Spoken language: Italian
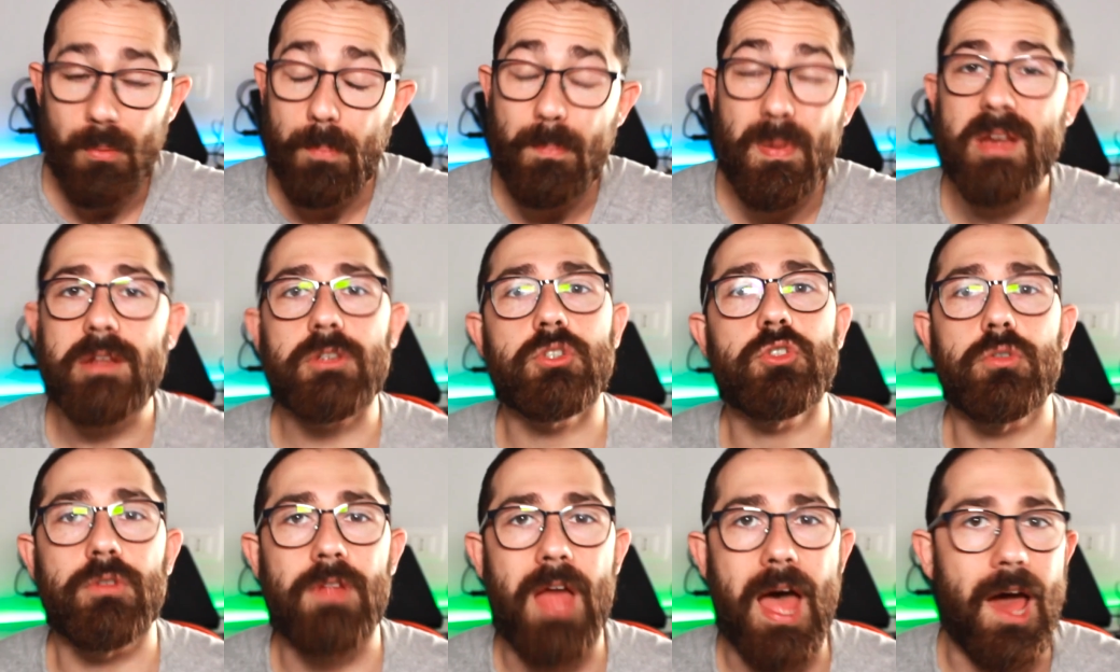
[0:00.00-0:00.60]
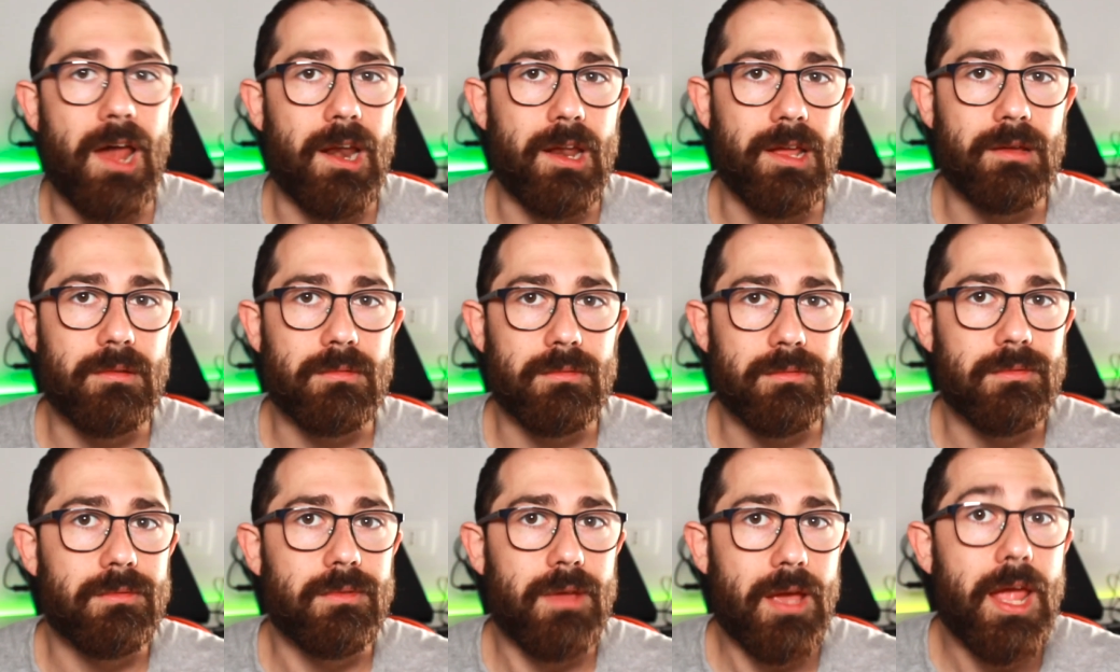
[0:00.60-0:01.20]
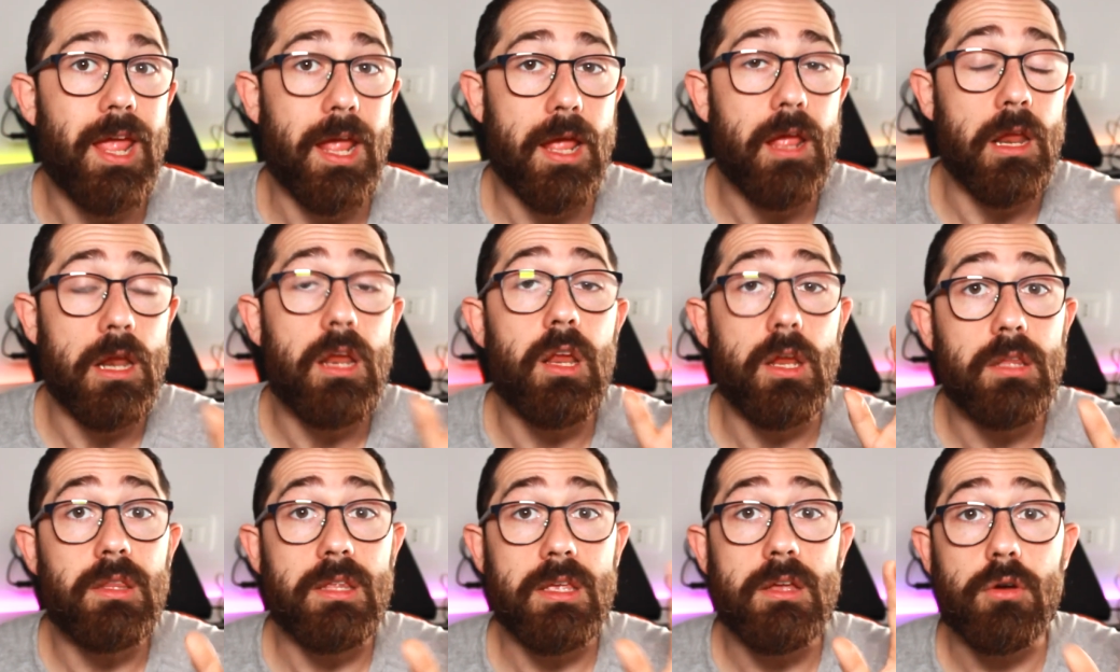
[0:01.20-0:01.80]
personale e,
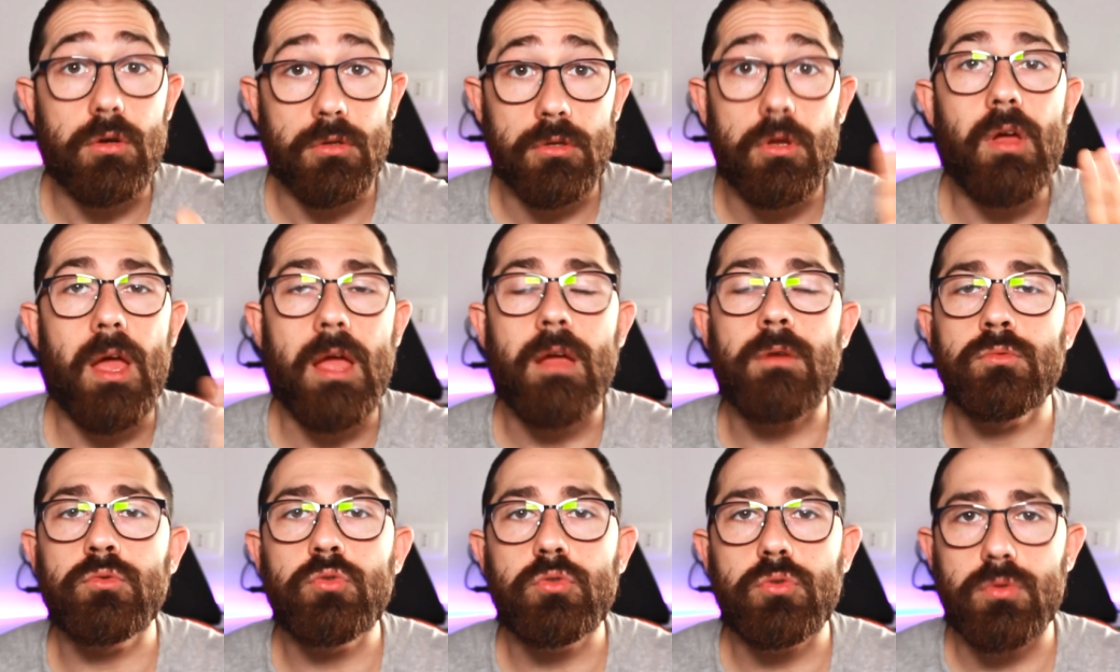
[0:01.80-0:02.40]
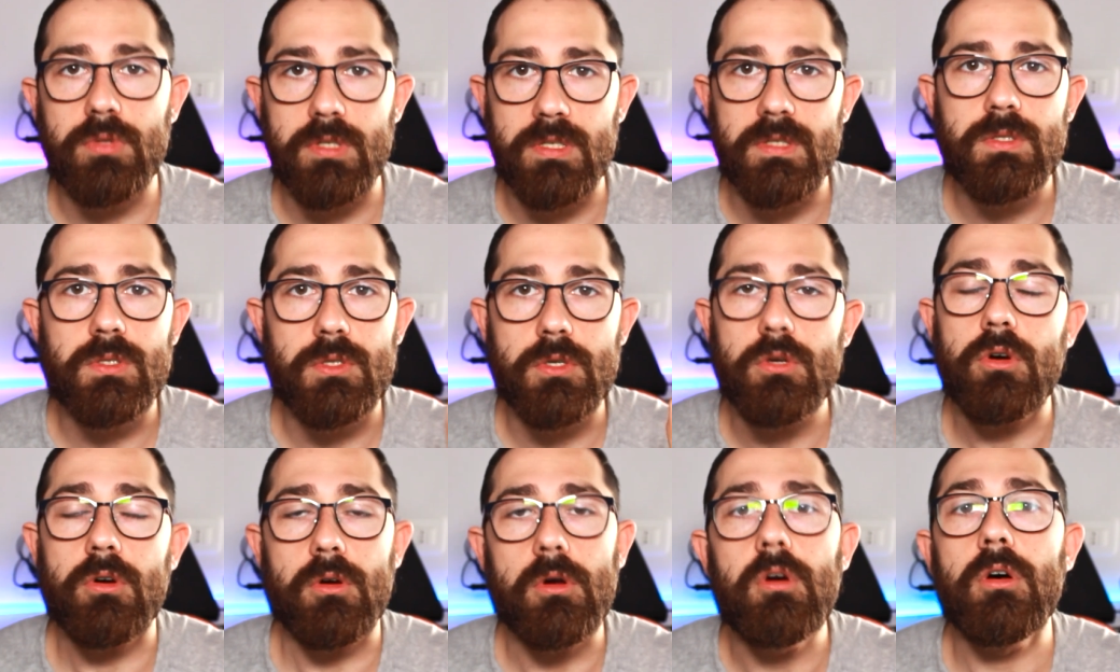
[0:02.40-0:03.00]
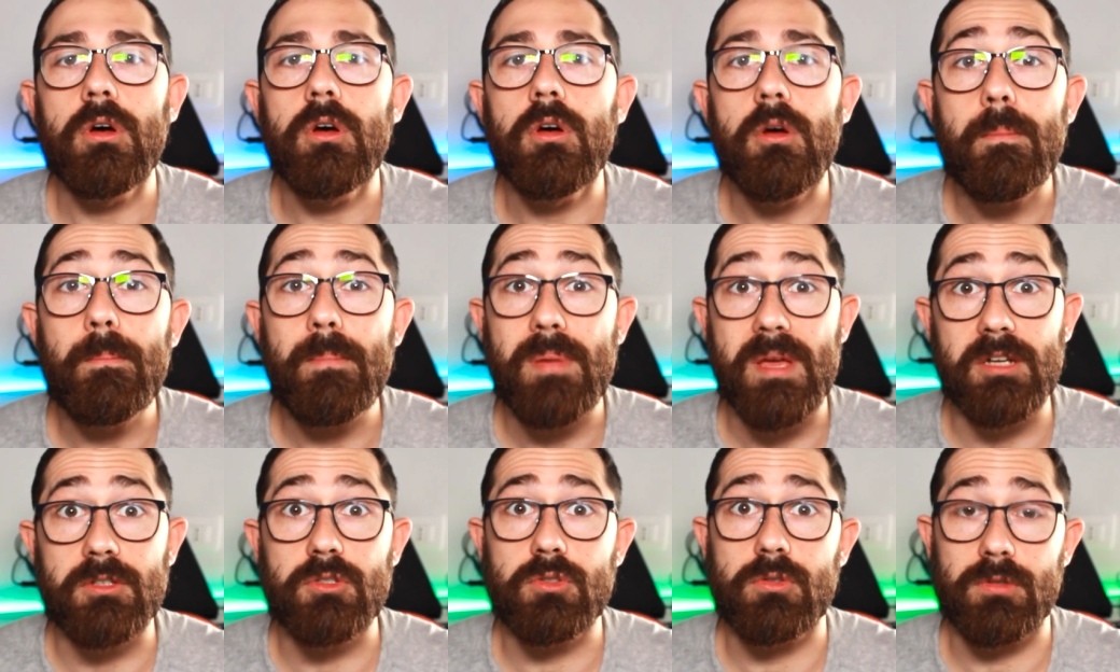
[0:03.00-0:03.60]
e dicono è un giudizio eh,
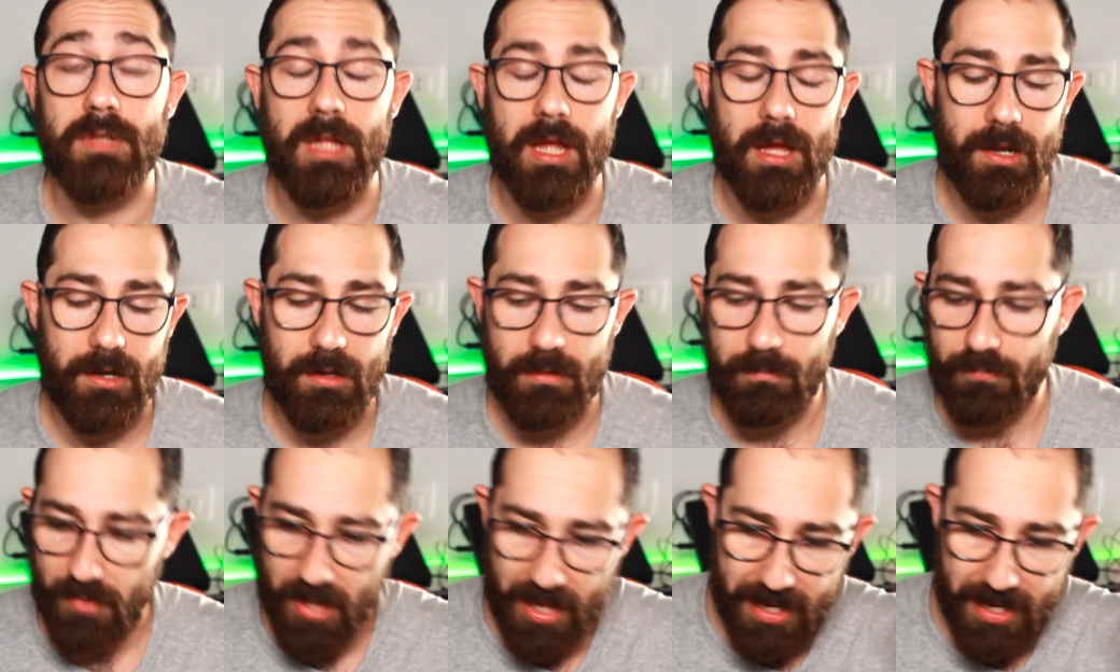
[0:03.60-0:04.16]
personale.